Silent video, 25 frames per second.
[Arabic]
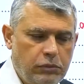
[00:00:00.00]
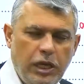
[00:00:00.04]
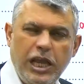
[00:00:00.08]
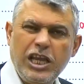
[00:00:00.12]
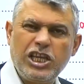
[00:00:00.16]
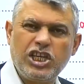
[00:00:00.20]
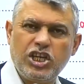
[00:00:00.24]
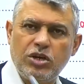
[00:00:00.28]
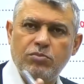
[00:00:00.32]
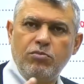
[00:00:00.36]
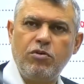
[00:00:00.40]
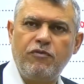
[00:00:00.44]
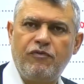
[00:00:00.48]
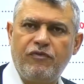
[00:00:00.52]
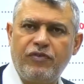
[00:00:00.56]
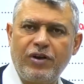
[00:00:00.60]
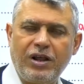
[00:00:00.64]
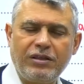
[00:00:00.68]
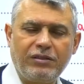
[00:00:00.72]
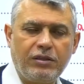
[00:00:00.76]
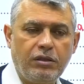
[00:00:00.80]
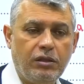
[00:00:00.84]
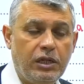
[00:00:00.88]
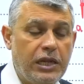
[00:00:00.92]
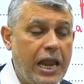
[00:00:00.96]
شيء
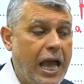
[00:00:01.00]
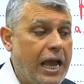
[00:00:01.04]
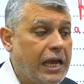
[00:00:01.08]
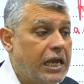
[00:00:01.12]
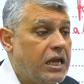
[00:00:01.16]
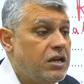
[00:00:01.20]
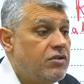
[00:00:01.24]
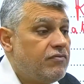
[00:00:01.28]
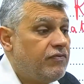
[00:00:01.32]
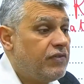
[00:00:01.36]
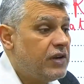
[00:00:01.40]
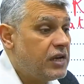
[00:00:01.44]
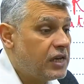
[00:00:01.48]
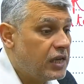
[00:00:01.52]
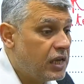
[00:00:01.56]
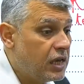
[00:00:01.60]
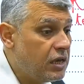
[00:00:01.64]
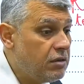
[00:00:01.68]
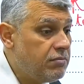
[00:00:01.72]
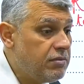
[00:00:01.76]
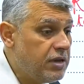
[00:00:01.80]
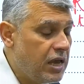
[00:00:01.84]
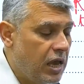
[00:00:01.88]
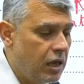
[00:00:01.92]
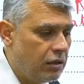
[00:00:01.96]
مفرد لكن في
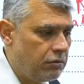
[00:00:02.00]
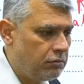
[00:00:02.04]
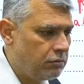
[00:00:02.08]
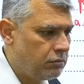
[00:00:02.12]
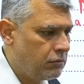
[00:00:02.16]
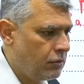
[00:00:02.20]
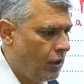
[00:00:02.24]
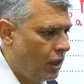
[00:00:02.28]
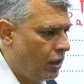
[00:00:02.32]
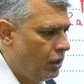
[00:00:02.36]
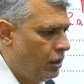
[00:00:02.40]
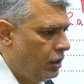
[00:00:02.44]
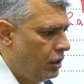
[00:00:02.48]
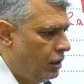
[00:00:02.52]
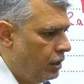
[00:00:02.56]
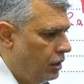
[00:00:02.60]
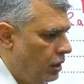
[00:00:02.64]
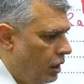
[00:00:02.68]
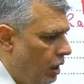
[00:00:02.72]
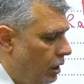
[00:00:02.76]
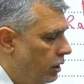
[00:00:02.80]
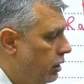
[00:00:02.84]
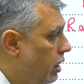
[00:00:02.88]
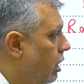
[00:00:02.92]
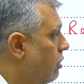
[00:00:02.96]
الكيمياء
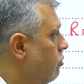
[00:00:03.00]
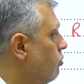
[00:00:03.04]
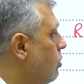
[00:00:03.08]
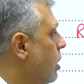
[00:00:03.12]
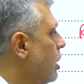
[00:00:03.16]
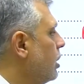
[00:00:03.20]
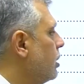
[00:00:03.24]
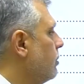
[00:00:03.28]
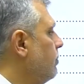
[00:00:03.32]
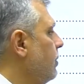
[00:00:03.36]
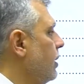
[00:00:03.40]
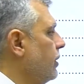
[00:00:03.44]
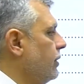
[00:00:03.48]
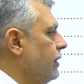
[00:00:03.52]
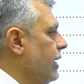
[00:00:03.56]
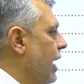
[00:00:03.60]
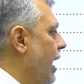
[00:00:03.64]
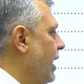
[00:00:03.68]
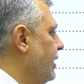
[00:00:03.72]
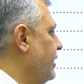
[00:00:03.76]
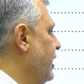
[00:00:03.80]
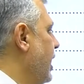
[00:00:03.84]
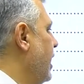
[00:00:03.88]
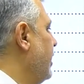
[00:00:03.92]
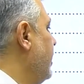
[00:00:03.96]
الله اكبر
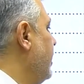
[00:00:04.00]
يعني